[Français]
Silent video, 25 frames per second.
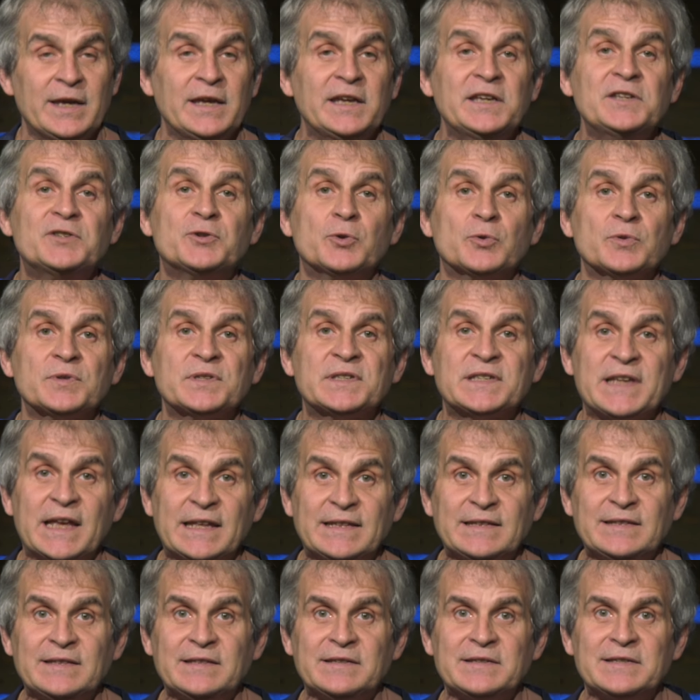Ils sont
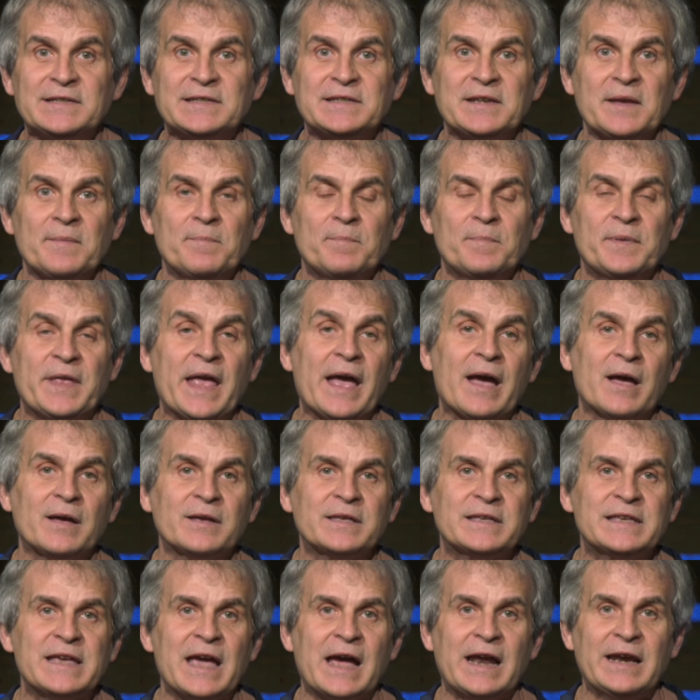sept, c'est
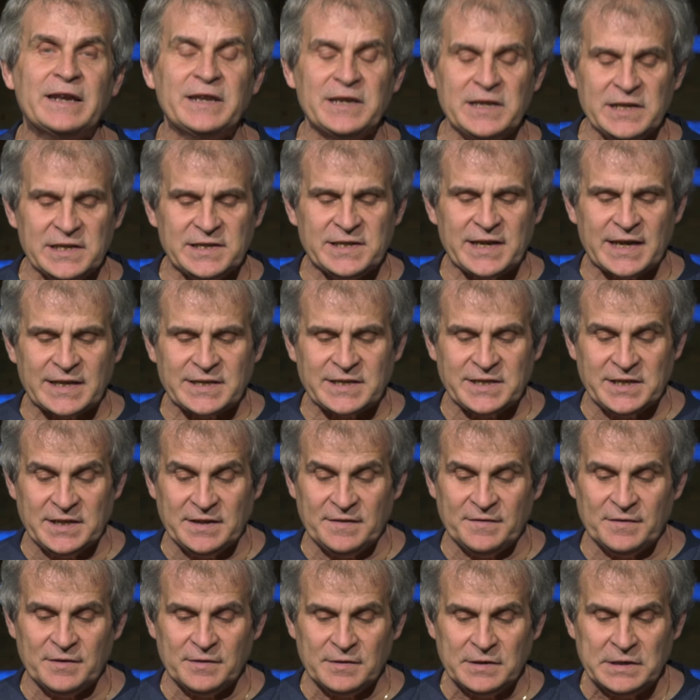Pierre qui a
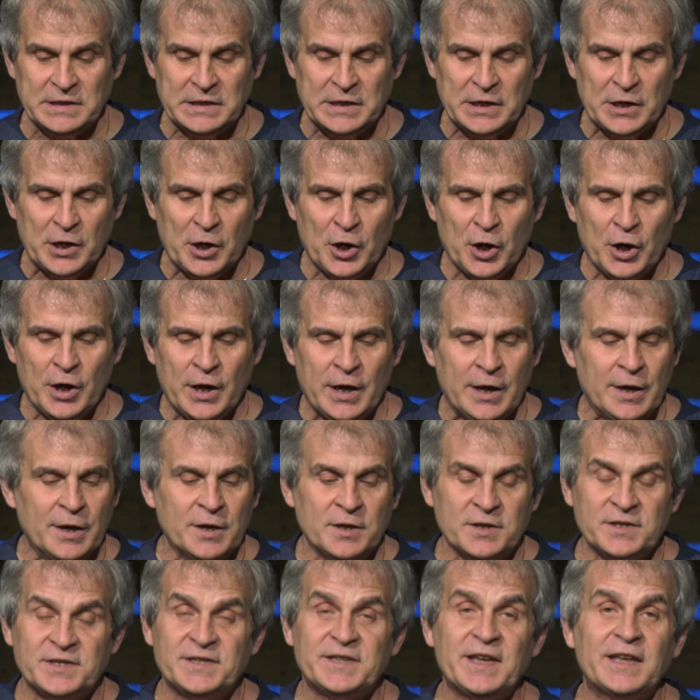l'initiative,
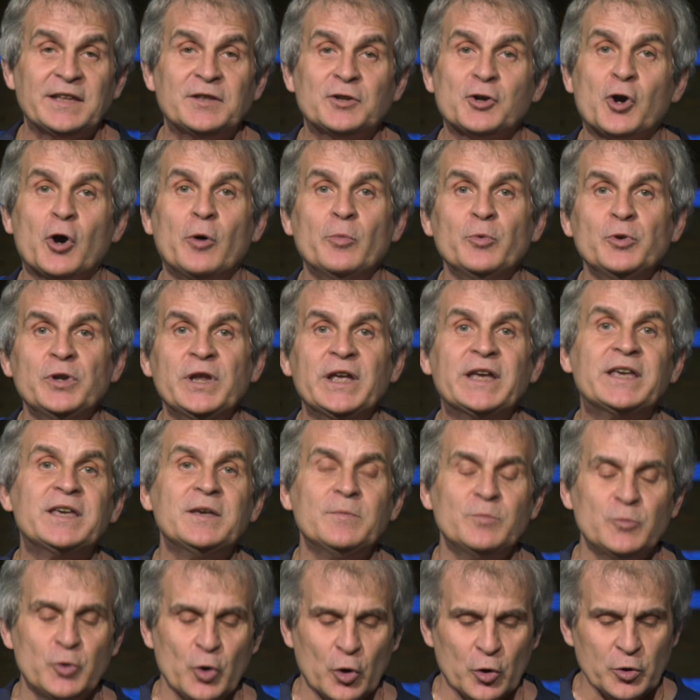sept comme une
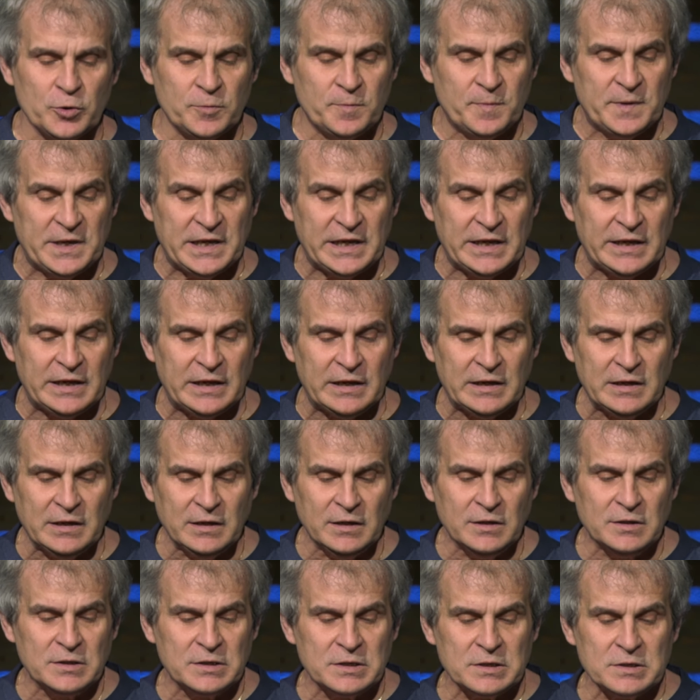équipe de rugby,
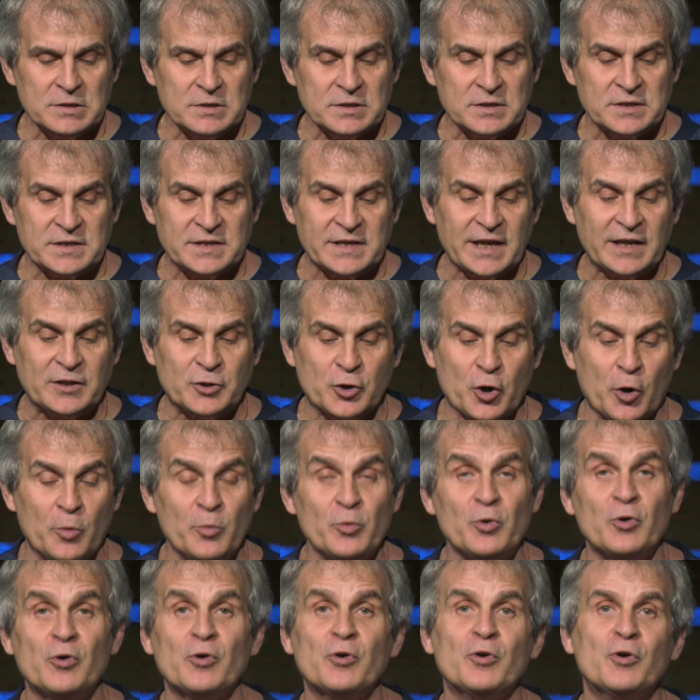sept
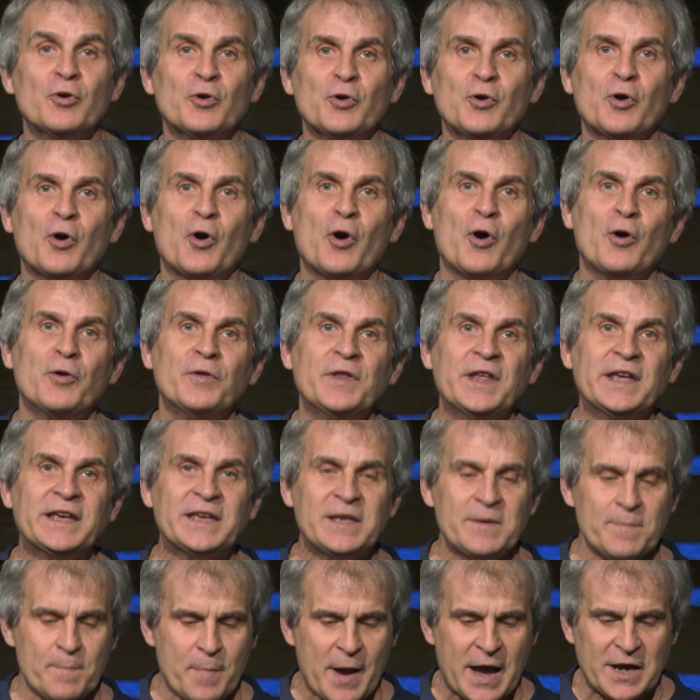comme euh, un
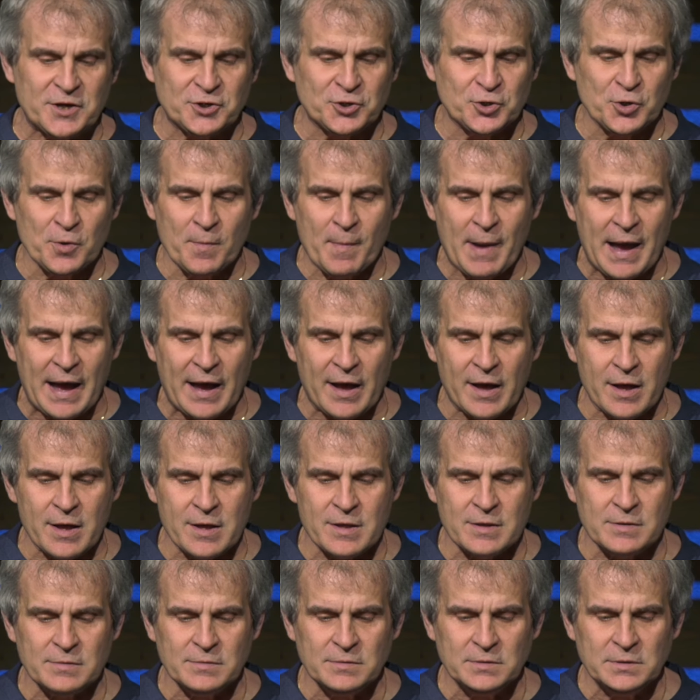équipage de
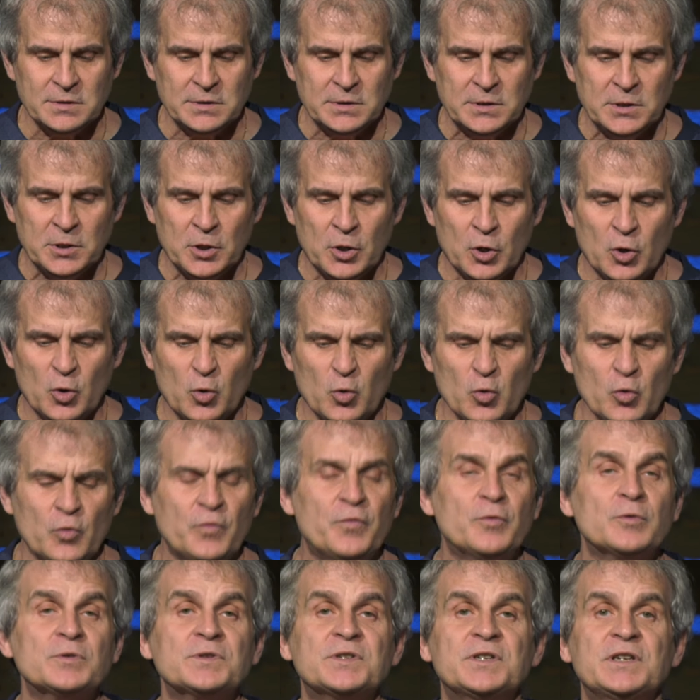marins. Où
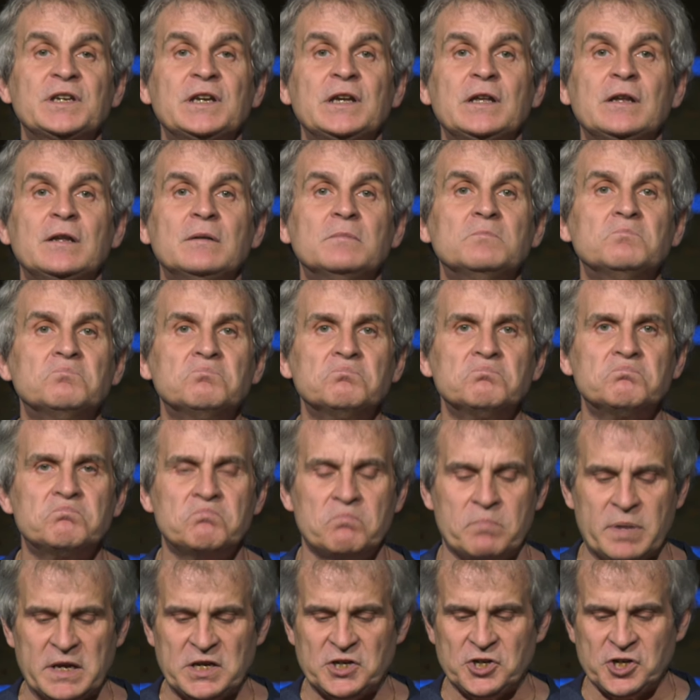vont-ils
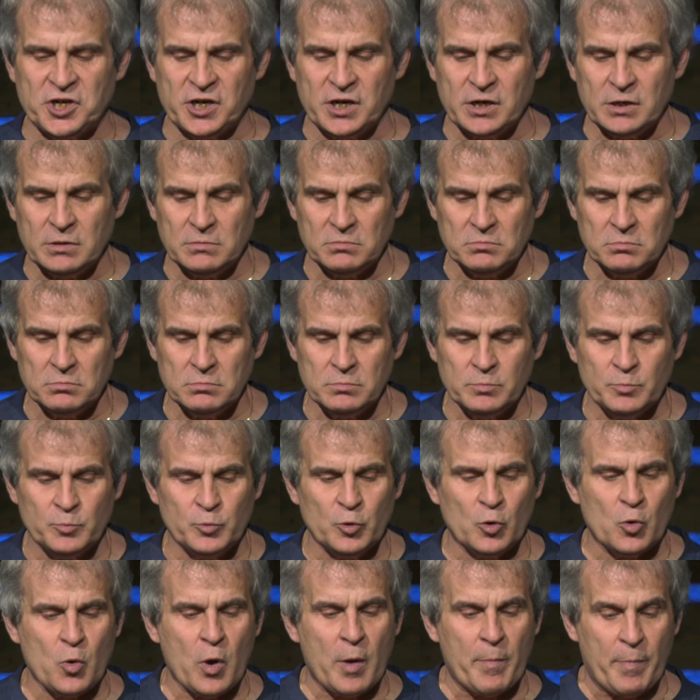pêcher,
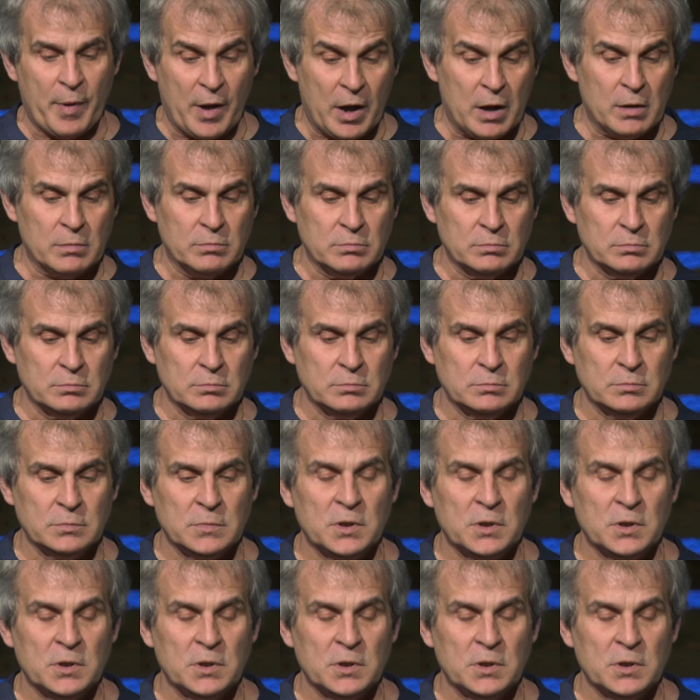pourquoi pas.